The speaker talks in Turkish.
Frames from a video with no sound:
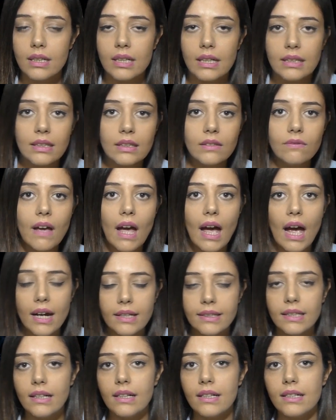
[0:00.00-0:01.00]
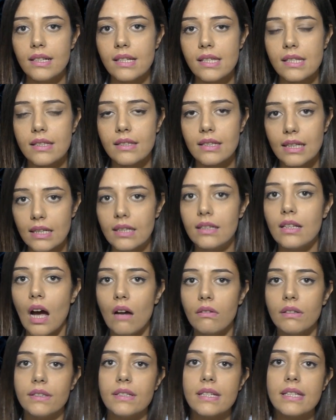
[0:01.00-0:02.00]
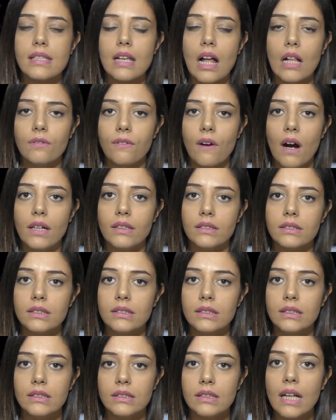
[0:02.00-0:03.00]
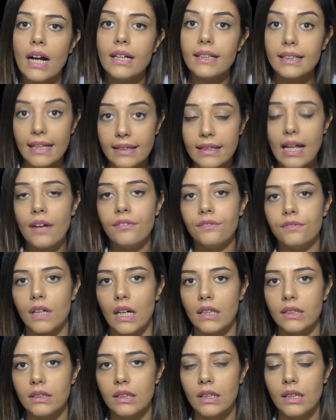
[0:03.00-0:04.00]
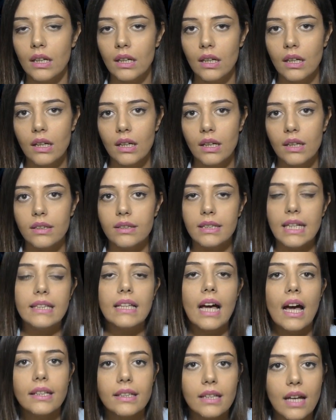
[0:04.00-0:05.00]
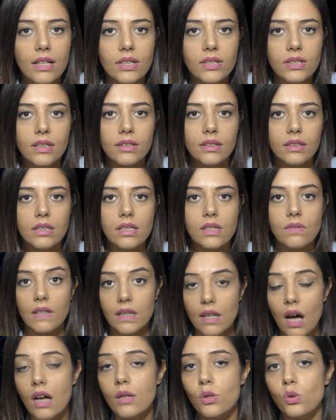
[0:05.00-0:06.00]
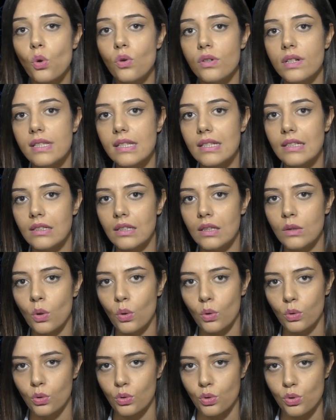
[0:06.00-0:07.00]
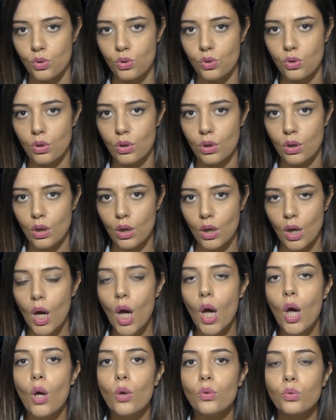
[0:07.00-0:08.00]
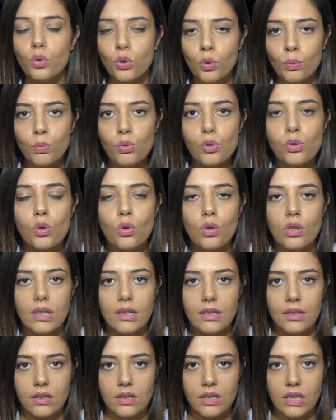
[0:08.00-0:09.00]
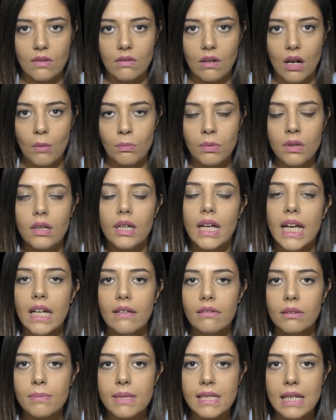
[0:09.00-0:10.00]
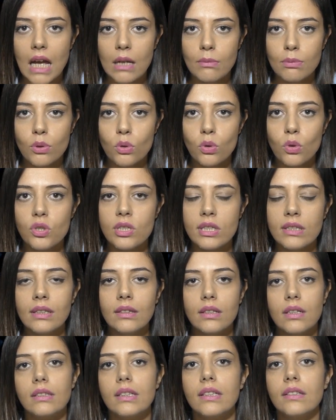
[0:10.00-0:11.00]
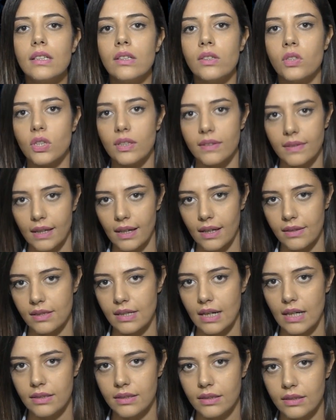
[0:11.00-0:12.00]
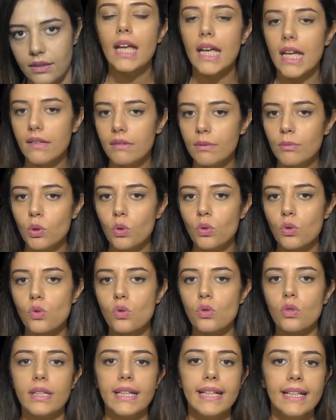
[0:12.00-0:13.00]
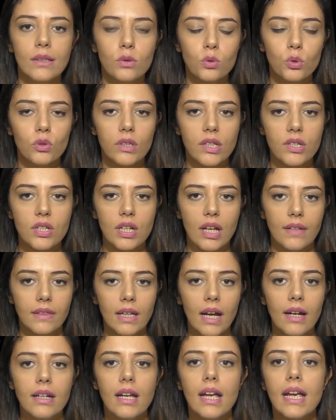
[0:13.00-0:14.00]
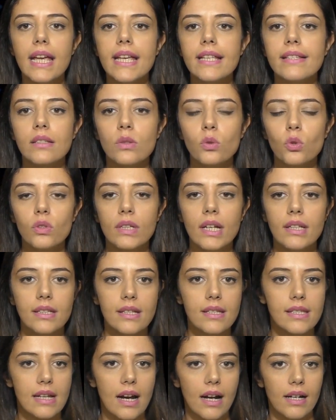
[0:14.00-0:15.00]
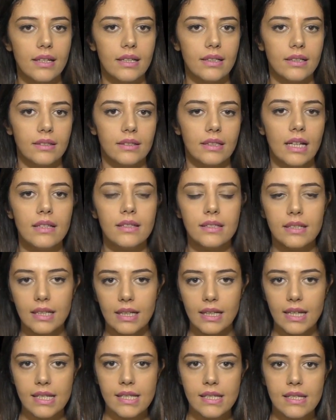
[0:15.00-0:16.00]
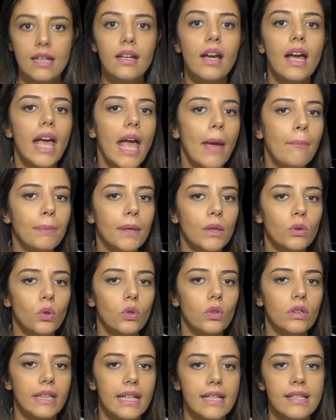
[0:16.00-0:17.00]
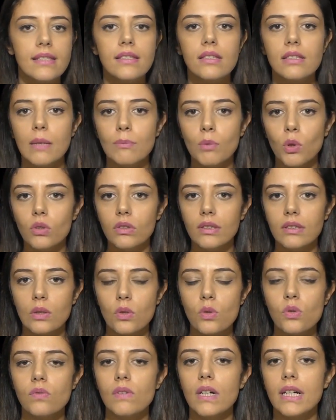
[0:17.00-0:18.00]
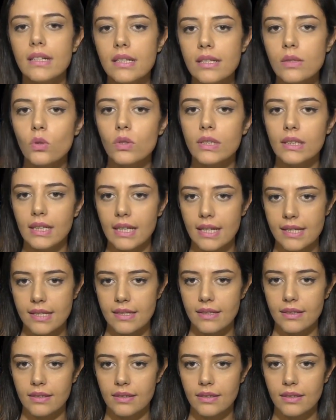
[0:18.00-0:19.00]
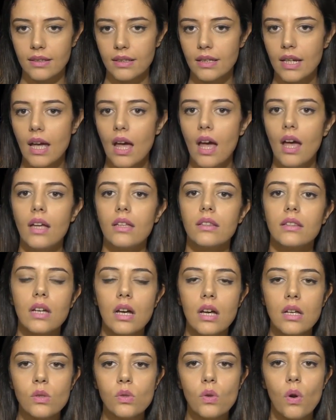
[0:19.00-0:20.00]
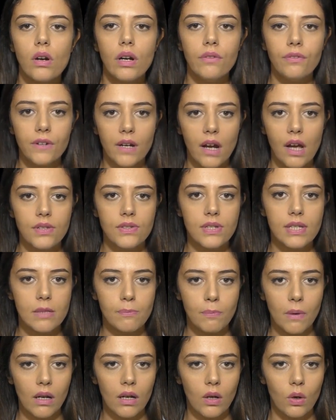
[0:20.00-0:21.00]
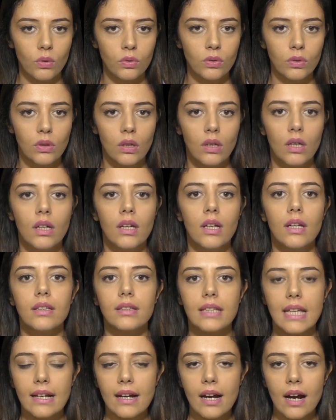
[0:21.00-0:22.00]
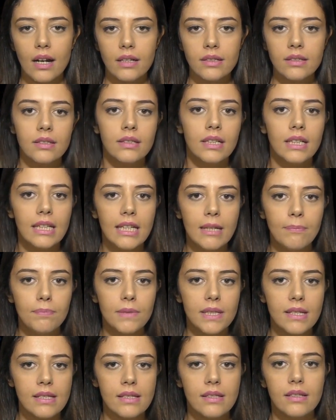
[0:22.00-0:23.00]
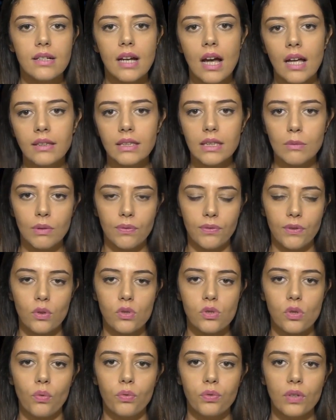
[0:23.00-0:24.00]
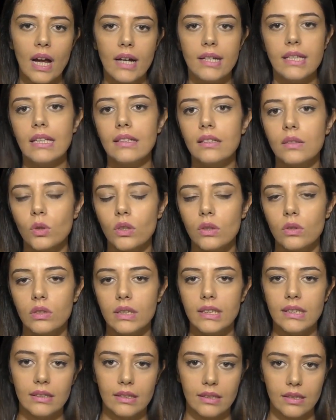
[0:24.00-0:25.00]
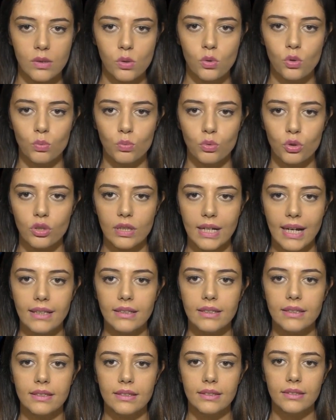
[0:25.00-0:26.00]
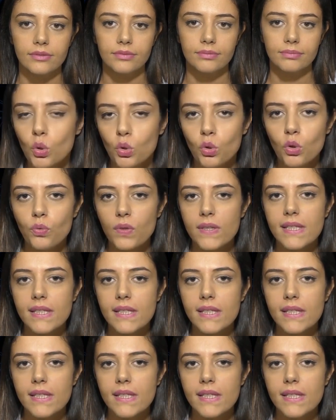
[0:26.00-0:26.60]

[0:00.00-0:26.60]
kadın ve erkek arasındaki davranışsal farklılıklar neden var? Neden yaşlanırız ve daha sonrasında da ölürüz? Tüm bu soruların cevabı evrimsel biyolojinin alanı içinde yatar. Evrim konusuyla ilk uğraşanlar eski Yunan yazarlarından Thales, Empedokles, Demokritos ve Aristoteles'tir. Daha sonra Francis Bacon, Descartes, Leibniz, Kant gibi filozoflar yeni teoriler ileri sürmüşlerdir. Ünlü